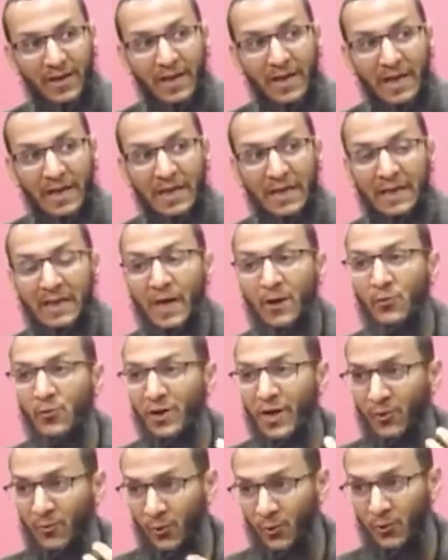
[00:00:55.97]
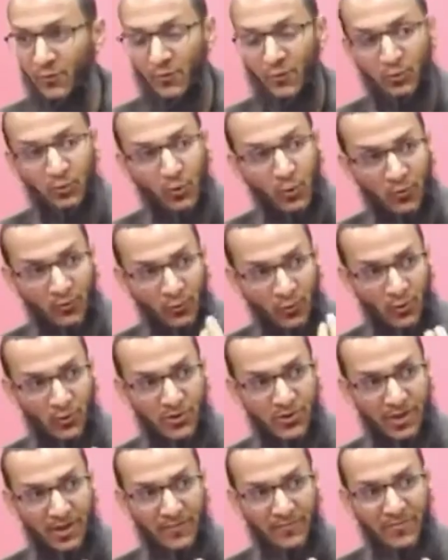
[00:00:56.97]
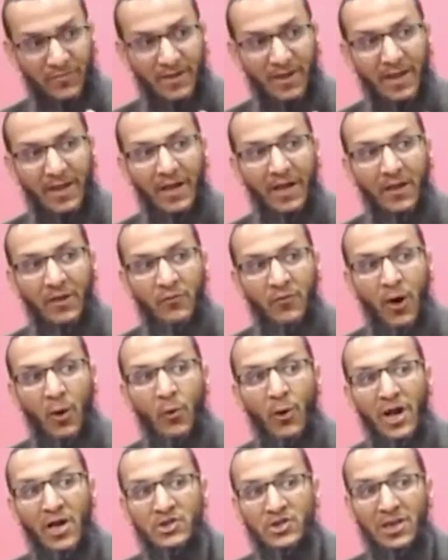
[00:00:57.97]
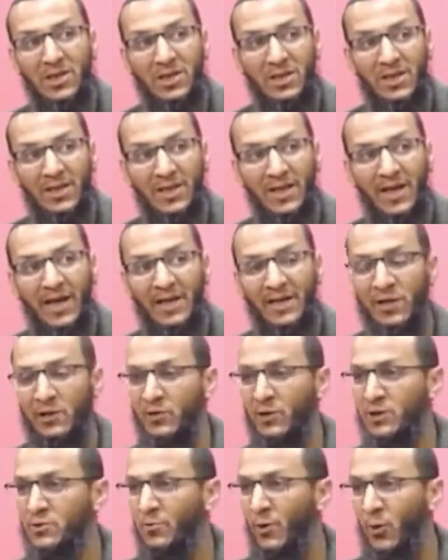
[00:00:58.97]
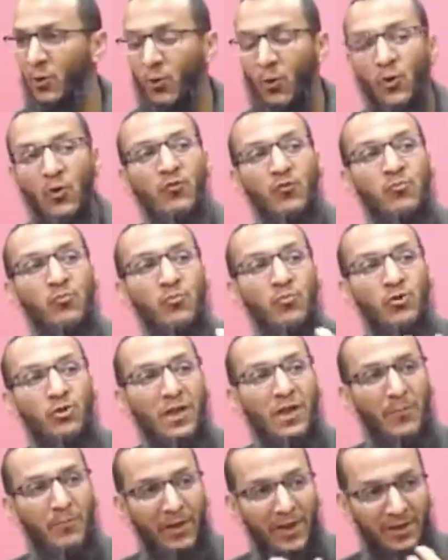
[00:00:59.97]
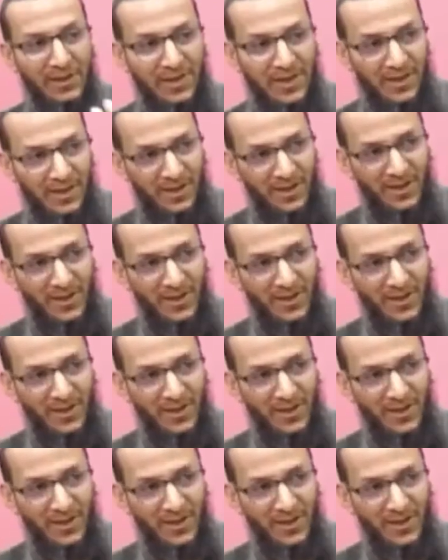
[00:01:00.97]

إذا كان هناك عنف يدور في الأسرة فهو أشد لأن يصبح العنف متبادل